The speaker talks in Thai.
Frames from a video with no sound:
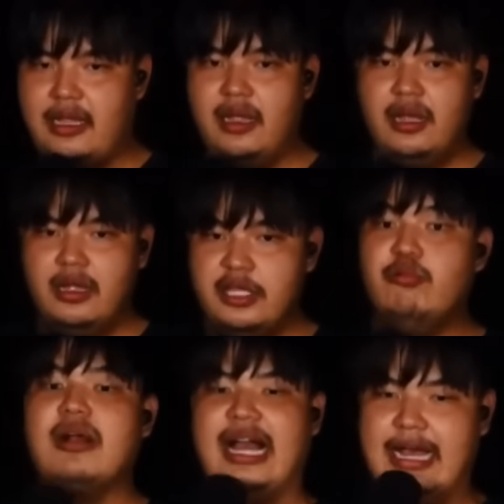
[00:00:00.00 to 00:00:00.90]
อนมาก
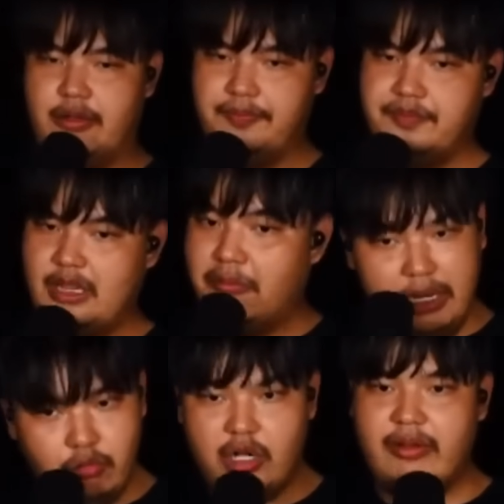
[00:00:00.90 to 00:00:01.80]
หิวข้าว
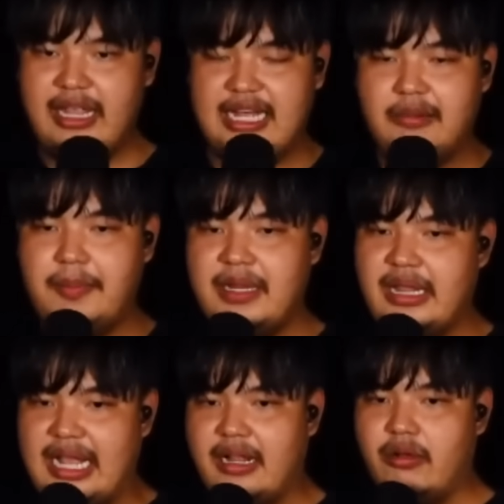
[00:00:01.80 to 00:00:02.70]
เราไม่รู้หรอกว่าเหตุการณ์นั้นมั
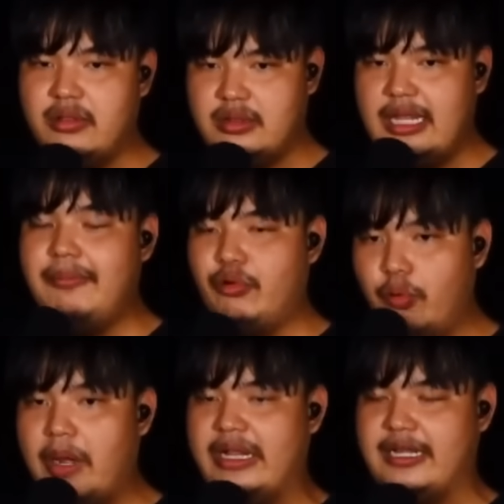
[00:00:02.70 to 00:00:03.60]
นเป็นเหตุการณ์เขาเล่น
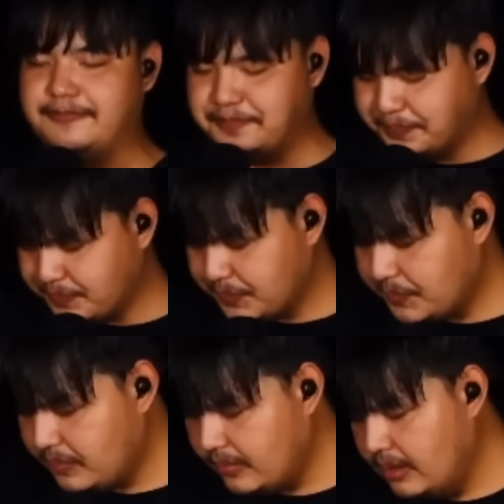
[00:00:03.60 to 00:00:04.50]
ดูบอลกัน
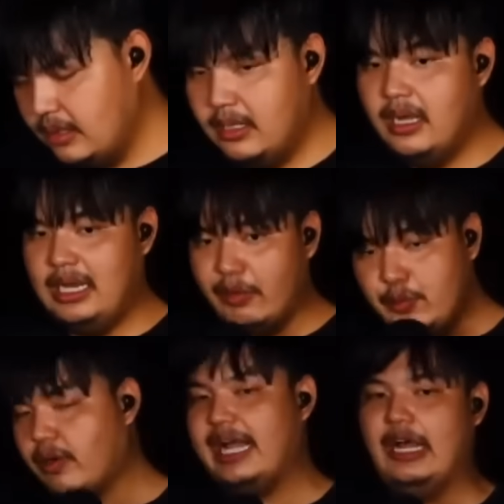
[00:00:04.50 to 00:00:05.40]

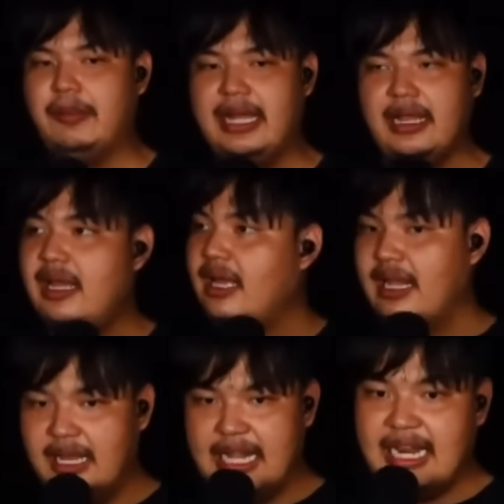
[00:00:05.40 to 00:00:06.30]
เราหิวข้าวมาก
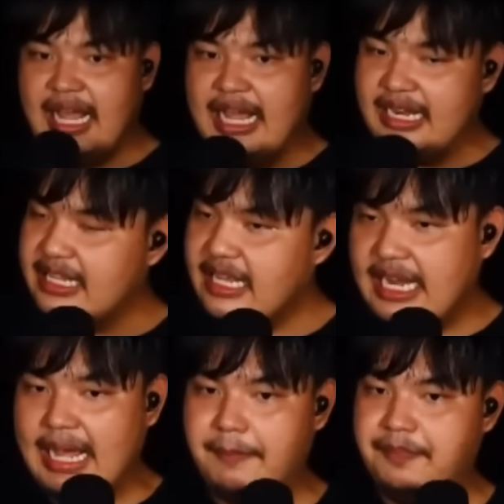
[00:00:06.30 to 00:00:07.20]
ร้านอาหารใน
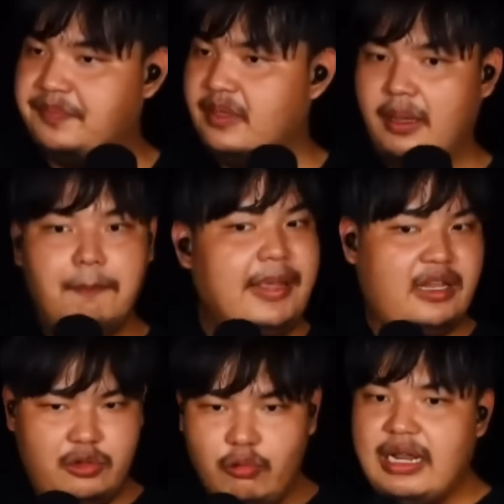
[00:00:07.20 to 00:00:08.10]
เอียดอาม
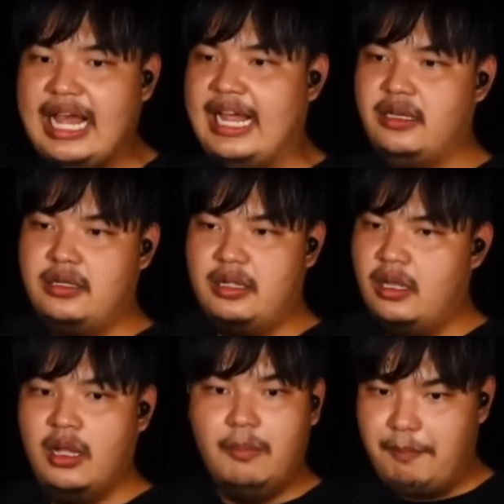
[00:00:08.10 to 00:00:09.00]
ปิดทุกร้าน
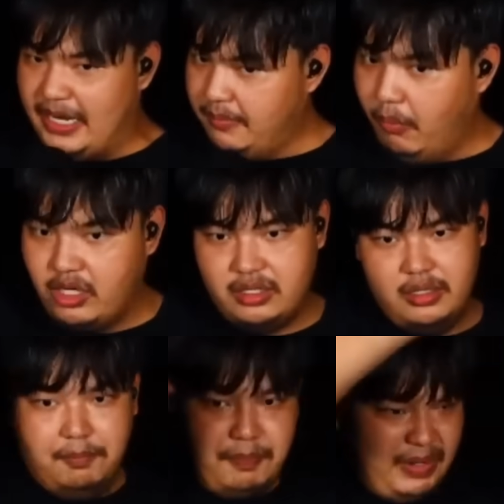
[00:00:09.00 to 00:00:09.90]
ปิดหมด